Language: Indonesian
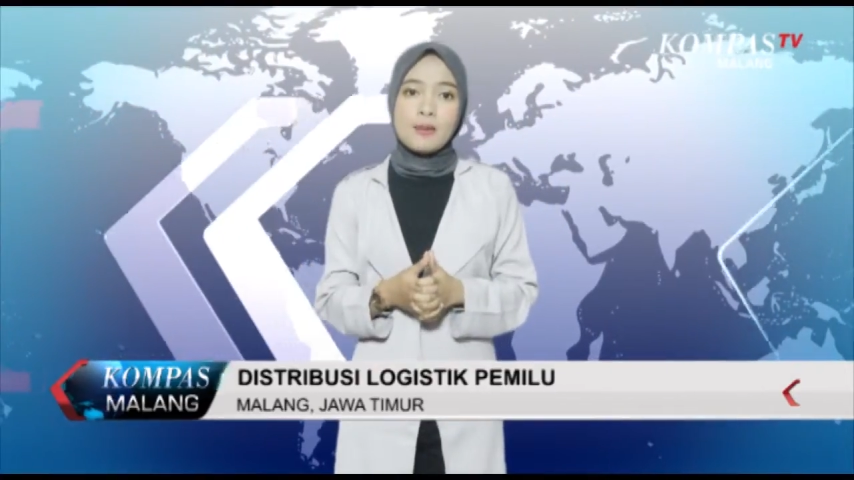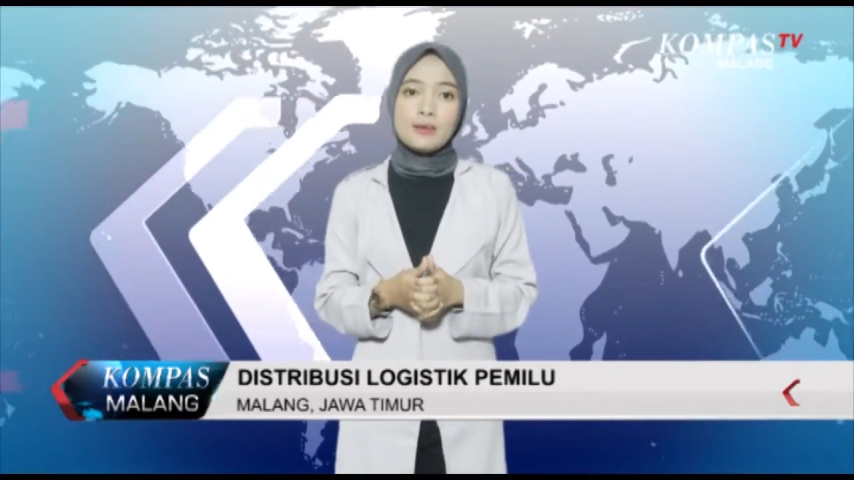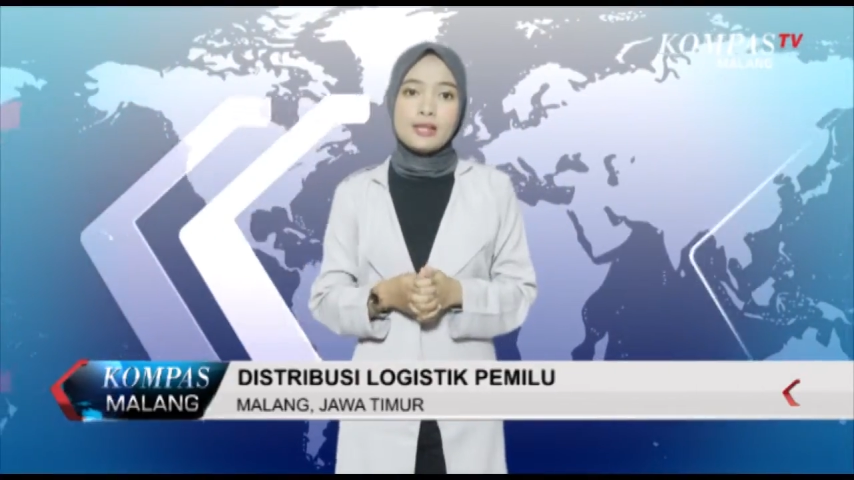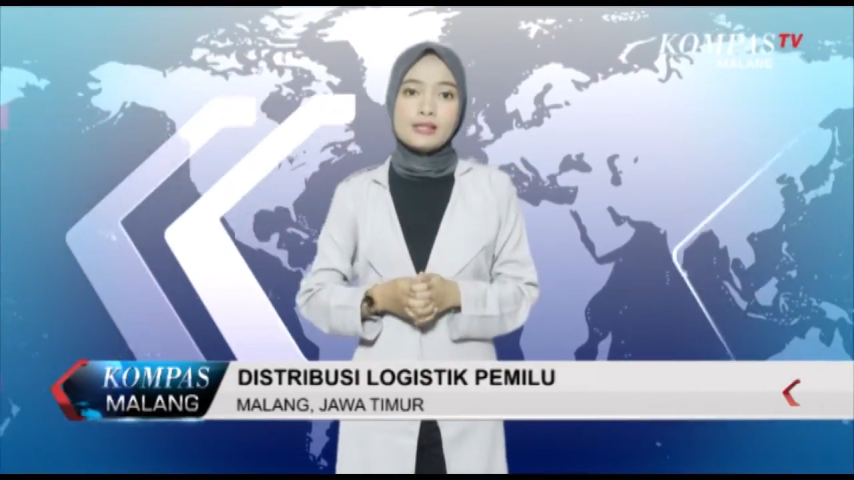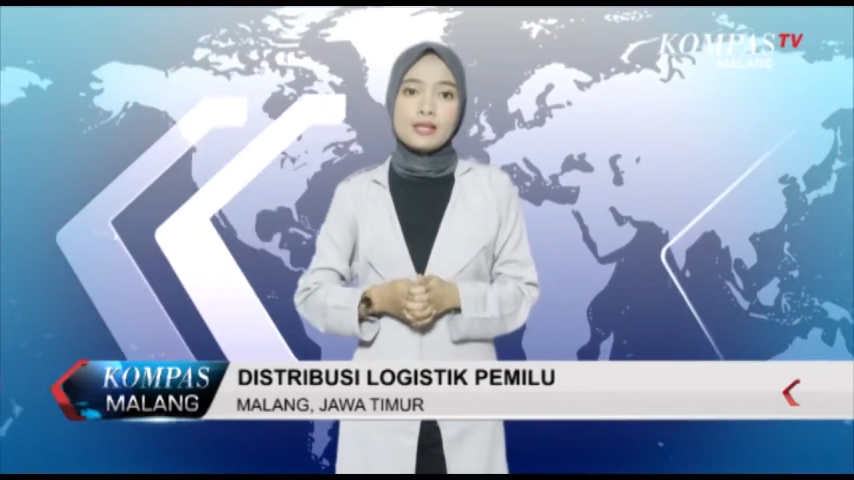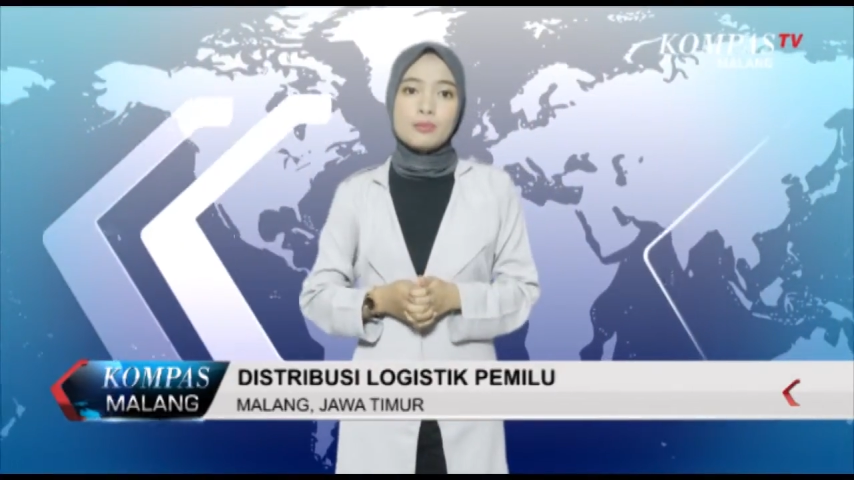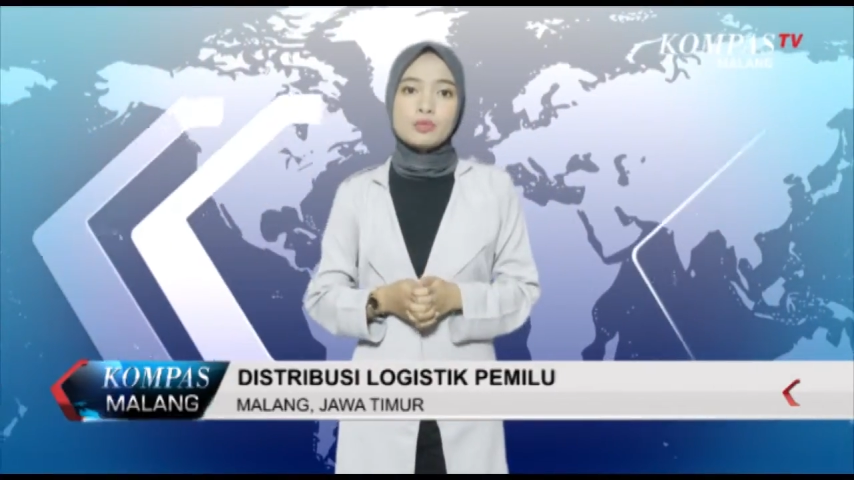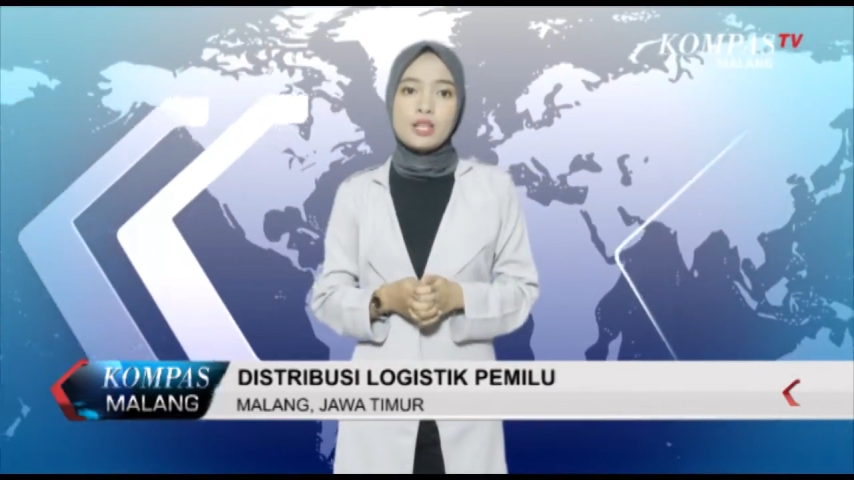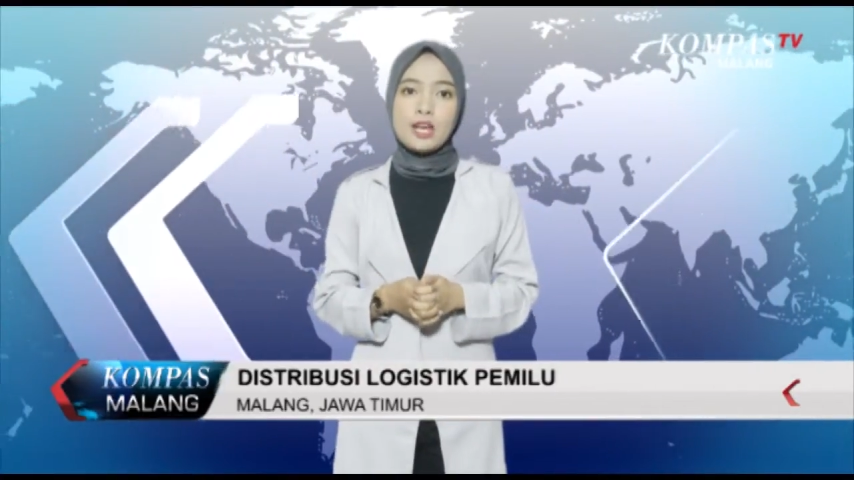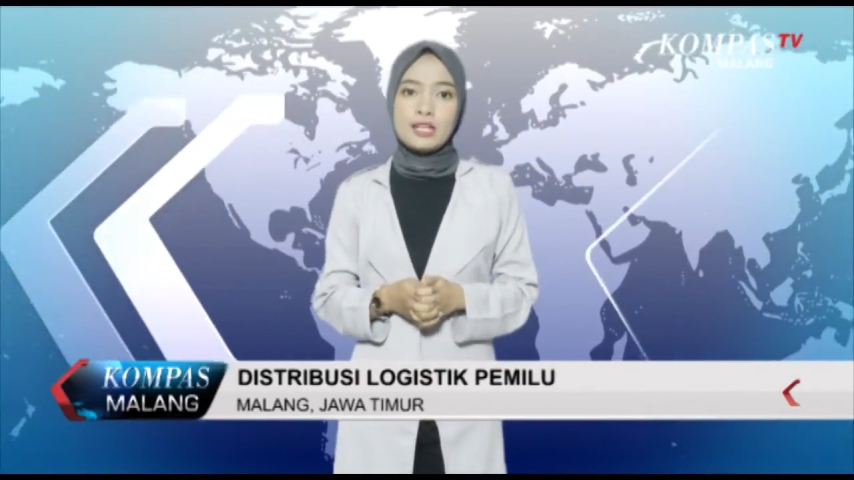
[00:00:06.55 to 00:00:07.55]

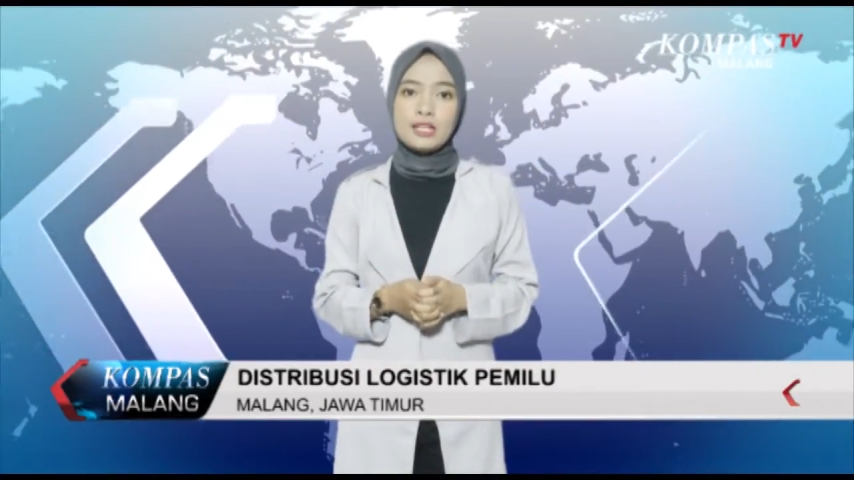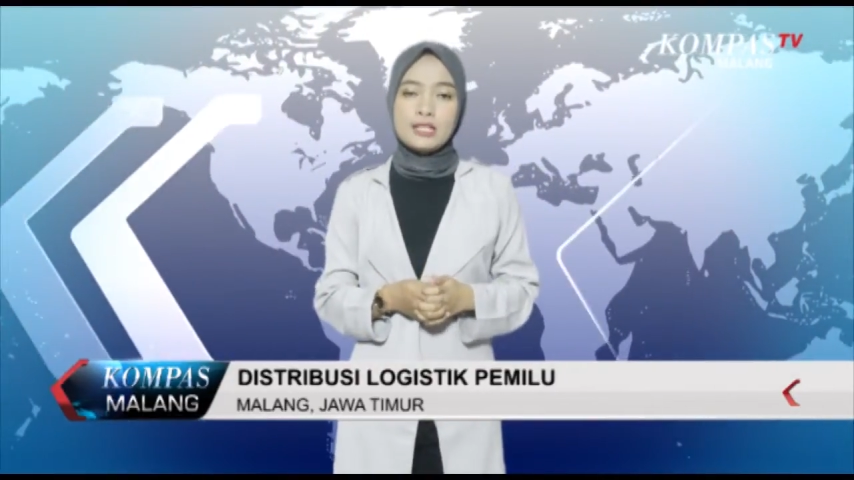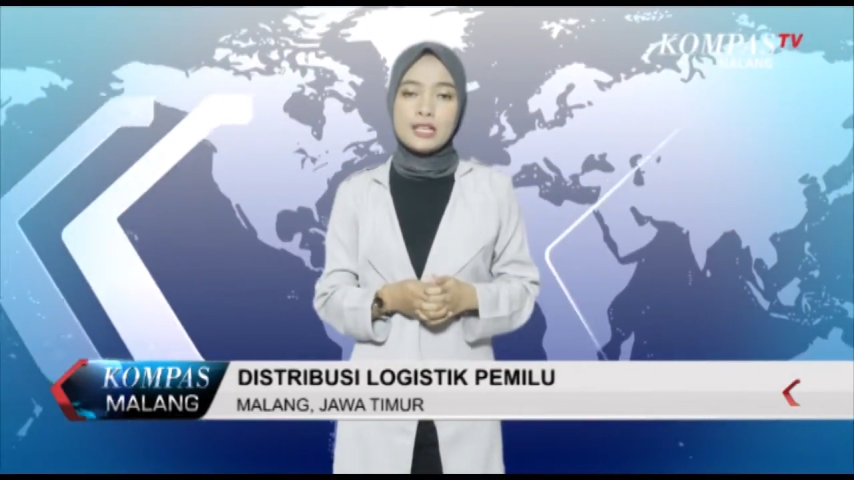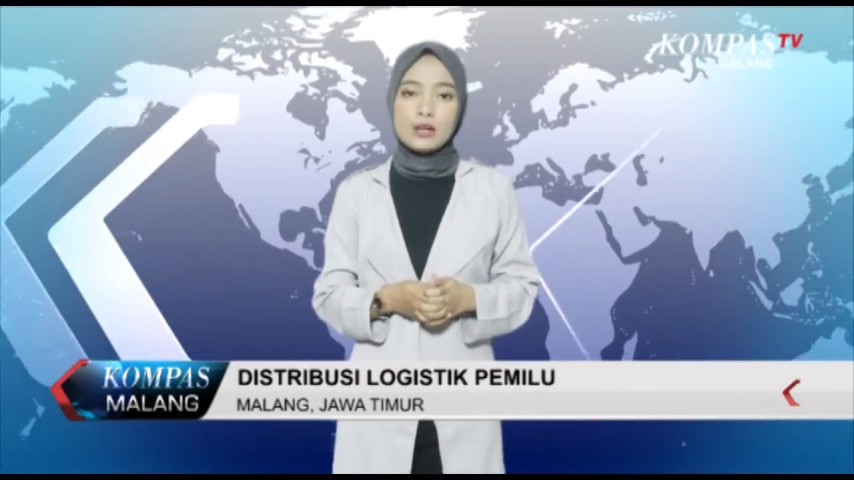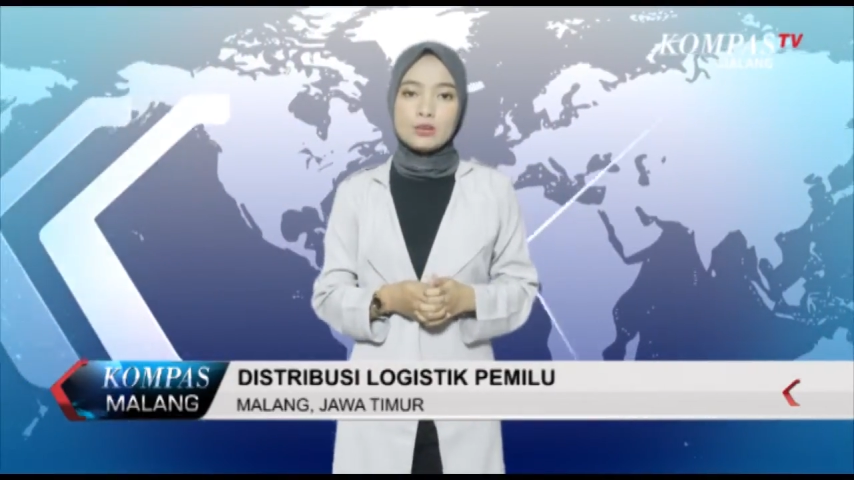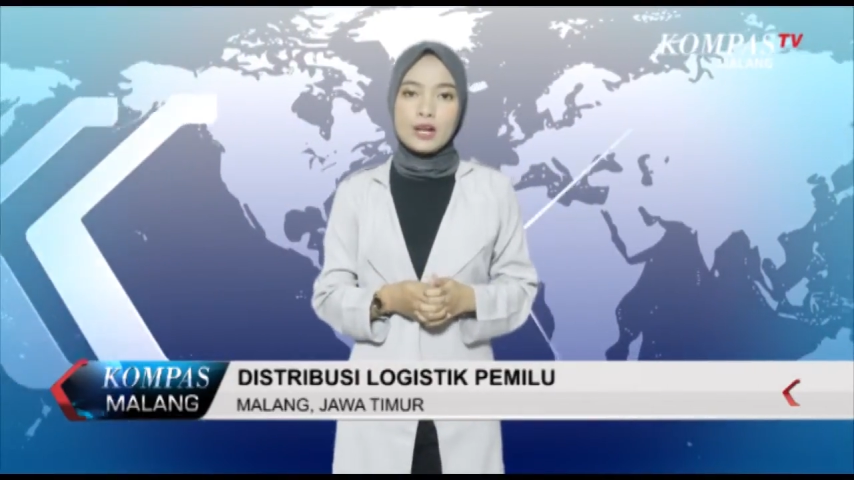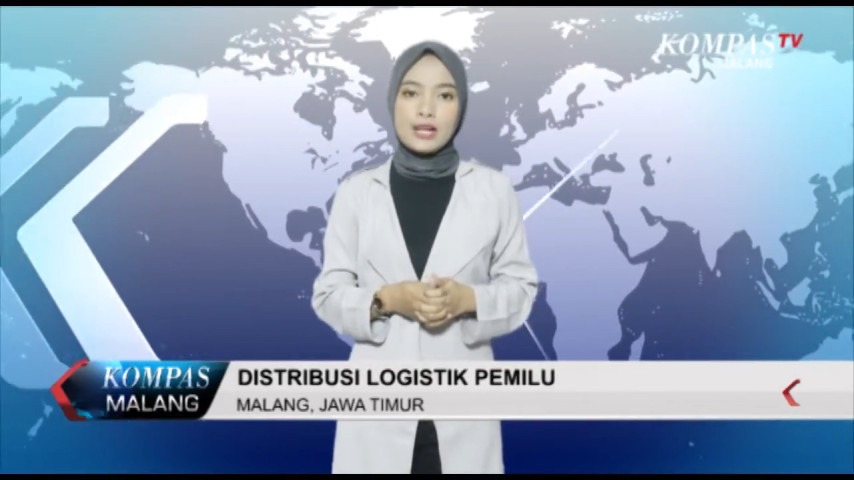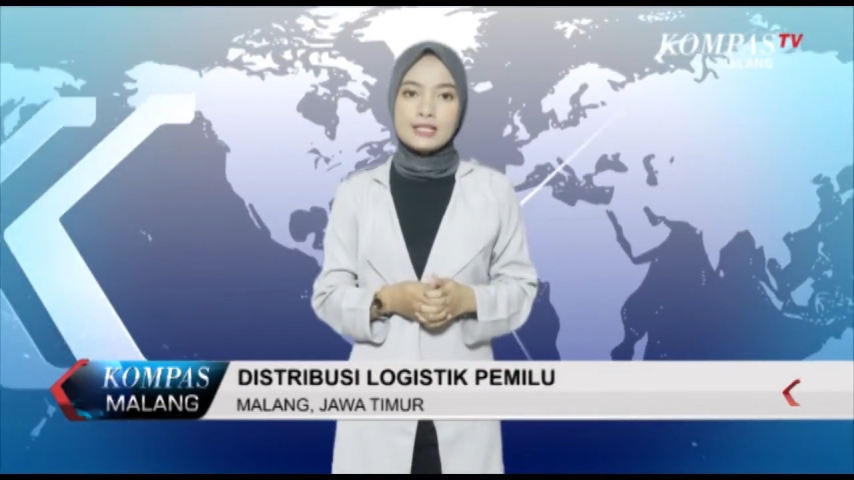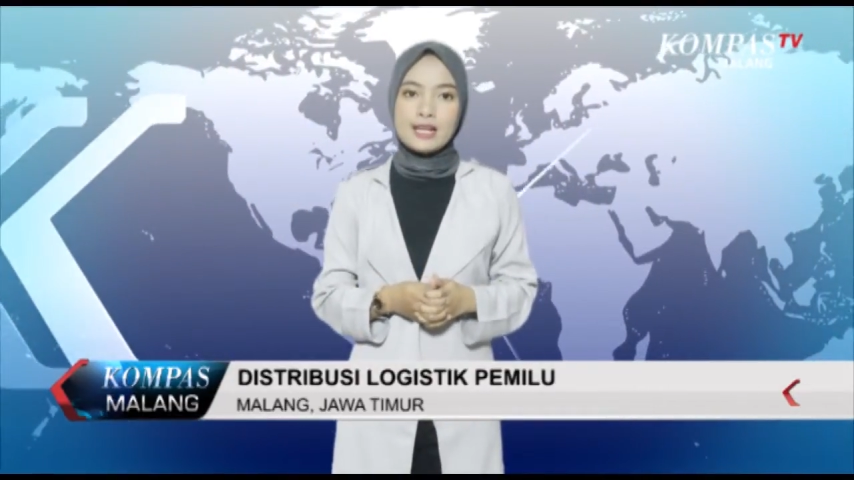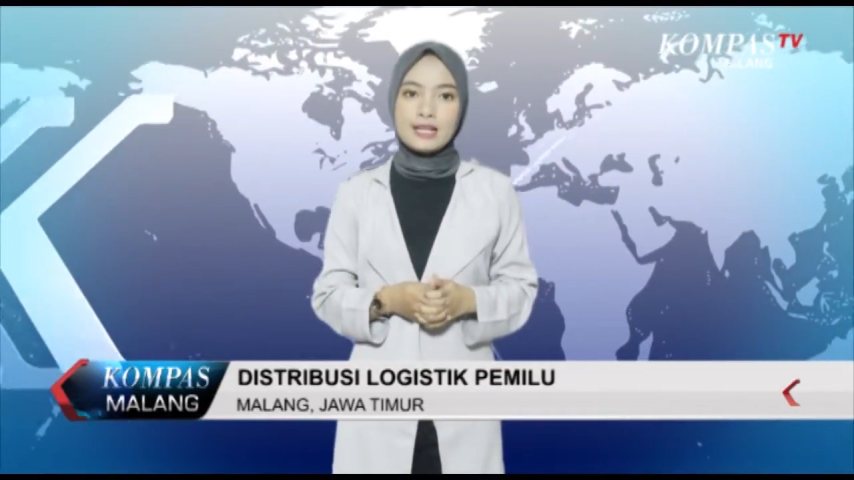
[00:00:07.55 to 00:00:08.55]
Pendistribusian ini
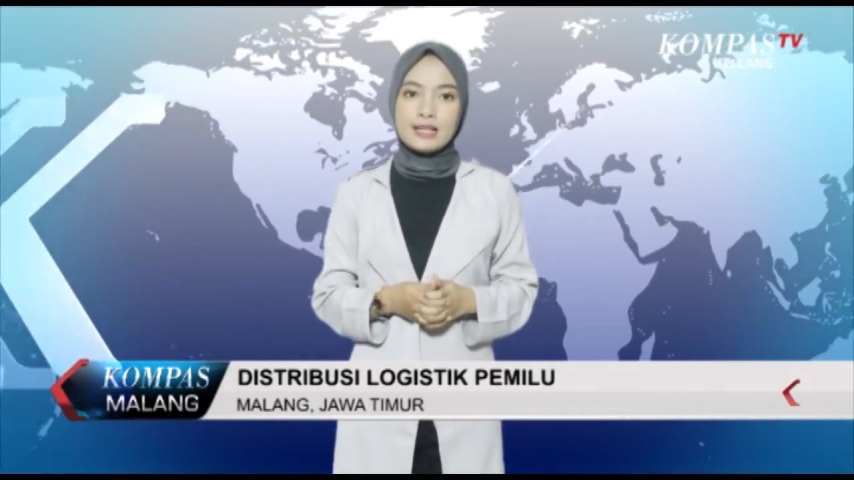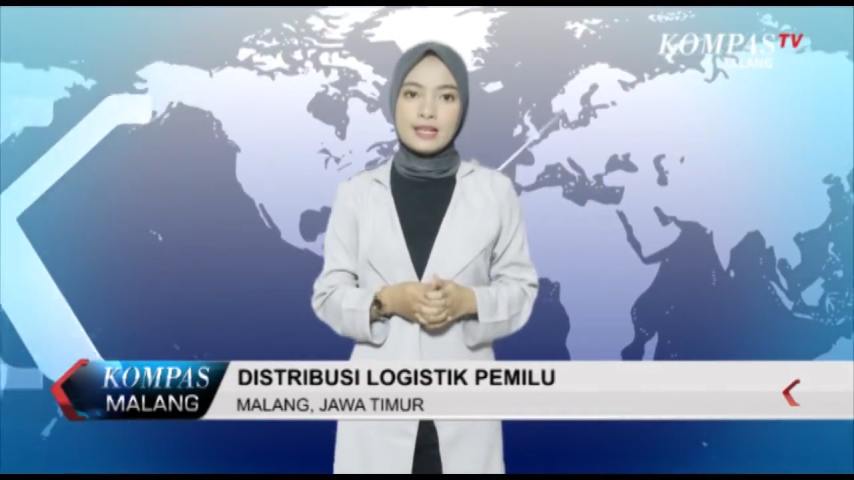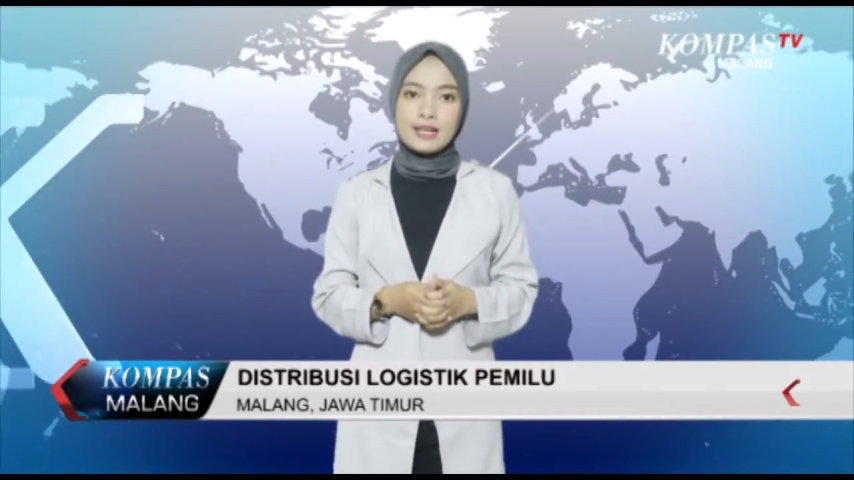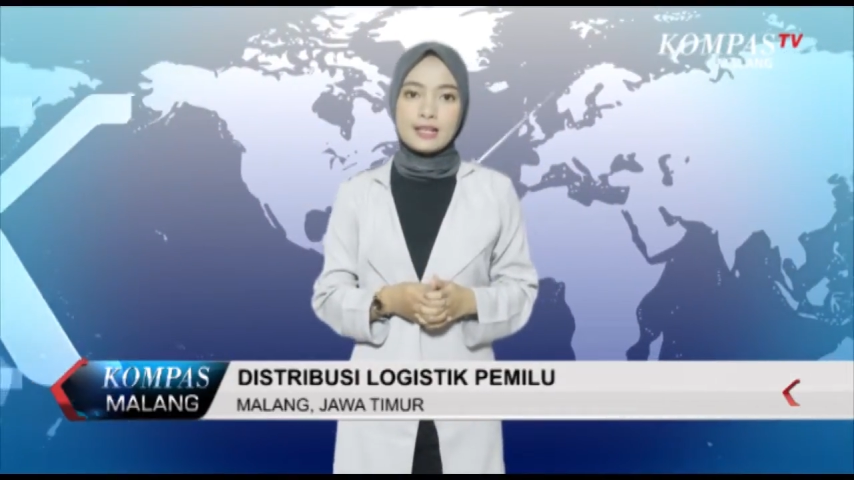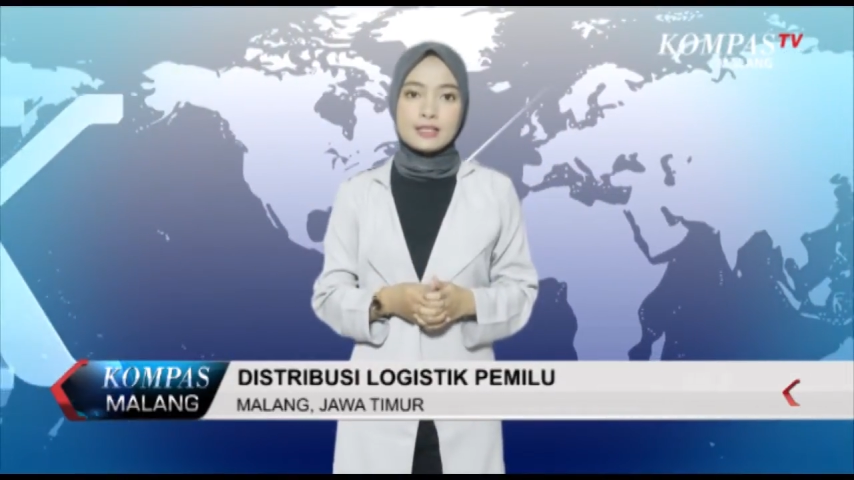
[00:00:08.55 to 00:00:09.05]
dilakukan dari tingkat